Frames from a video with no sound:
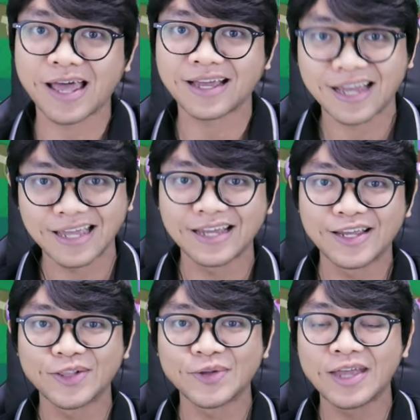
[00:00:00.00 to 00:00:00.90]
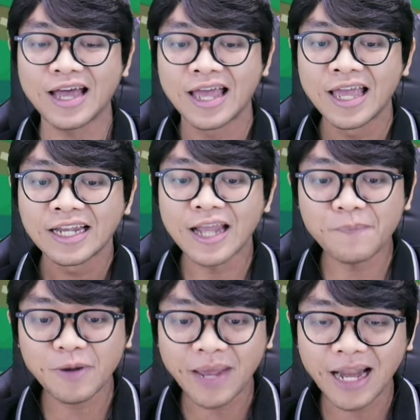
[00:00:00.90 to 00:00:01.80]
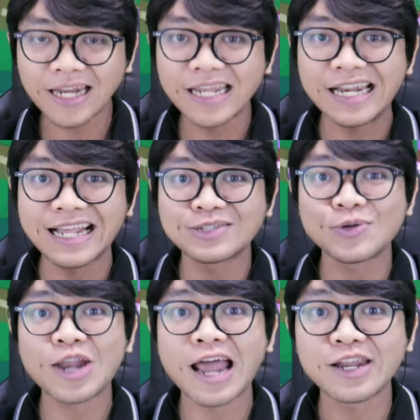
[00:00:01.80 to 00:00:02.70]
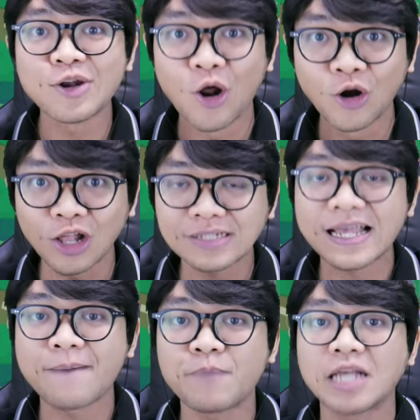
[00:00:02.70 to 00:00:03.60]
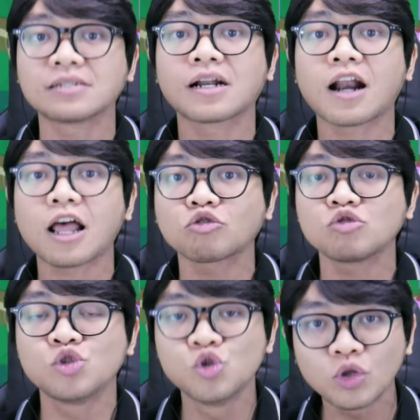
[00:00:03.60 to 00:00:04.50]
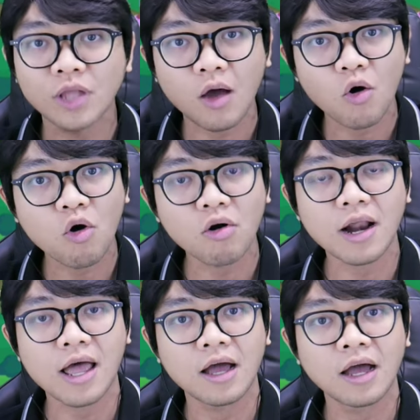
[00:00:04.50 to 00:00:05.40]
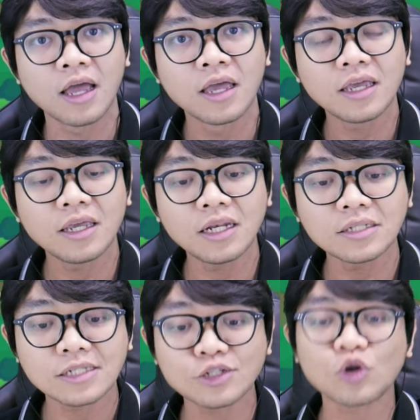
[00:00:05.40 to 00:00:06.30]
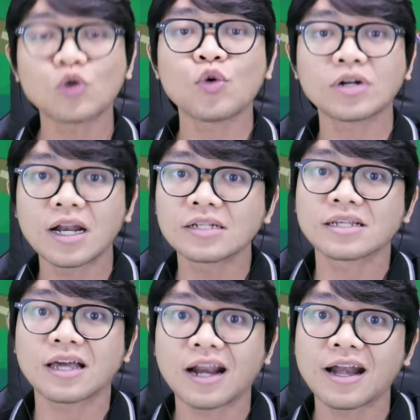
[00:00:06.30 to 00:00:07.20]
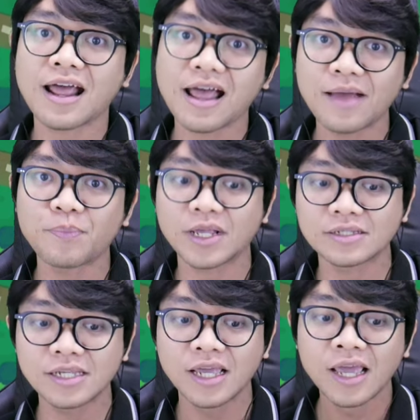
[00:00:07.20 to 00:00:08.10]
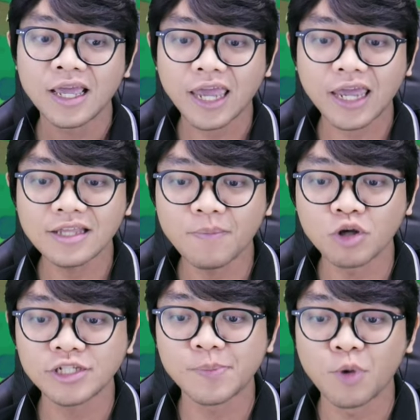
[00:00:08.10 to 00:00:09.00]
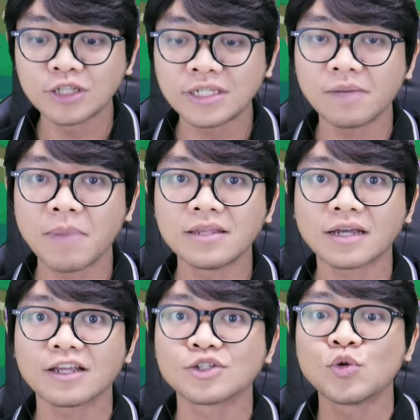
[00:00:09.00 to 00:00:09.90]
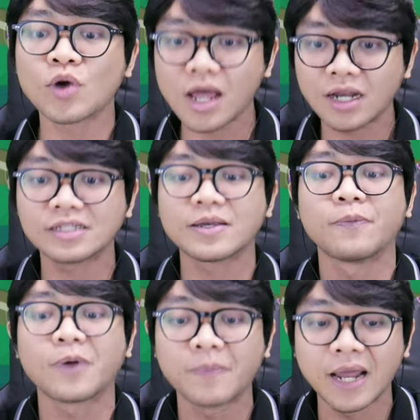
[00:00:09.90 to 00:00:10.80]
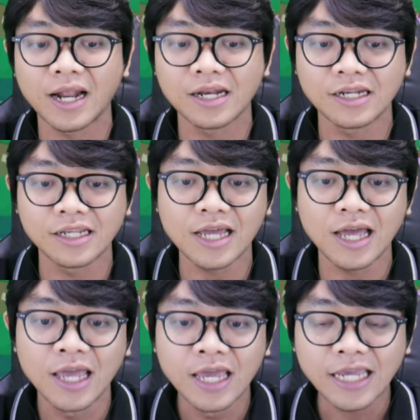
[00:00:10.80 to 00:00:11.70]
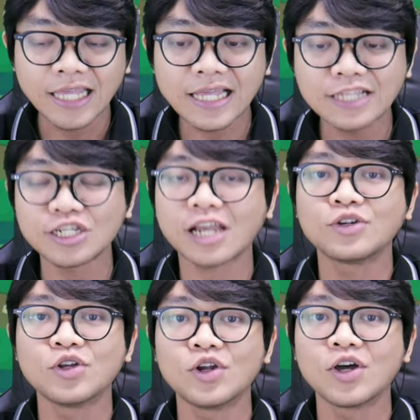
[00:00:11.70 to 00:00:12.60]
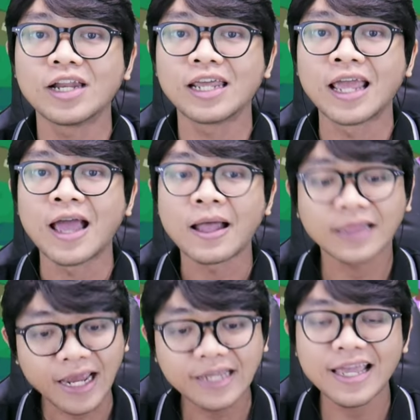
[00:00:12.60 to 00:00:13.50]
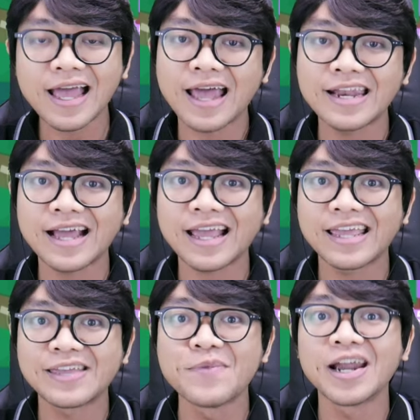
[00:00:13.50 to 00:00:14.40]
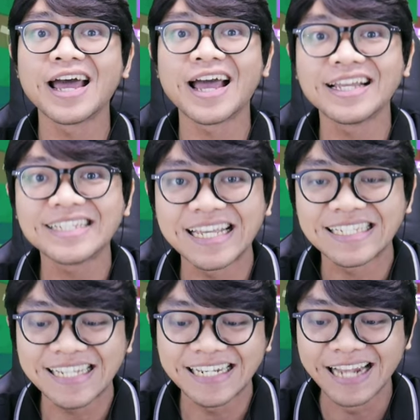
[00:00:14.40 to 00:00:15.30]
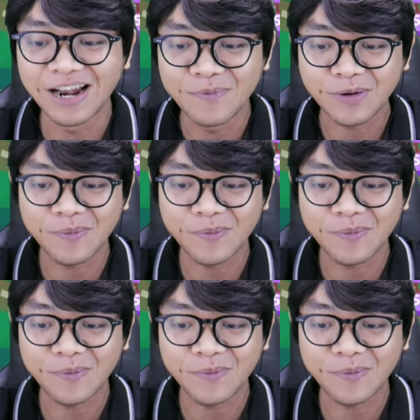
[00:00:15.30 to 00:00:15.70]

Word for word: lah kayak gitu ya. Dan permainan ini sudah didownload sampai 100 juta orang. Ini seseru dan sekeren apa sih? Kayaknya bocil-bocil banyak yang suka nih sama permainan ini ya. Kita cek dulu nih tanknya ada kayak gimana aja sih di dalam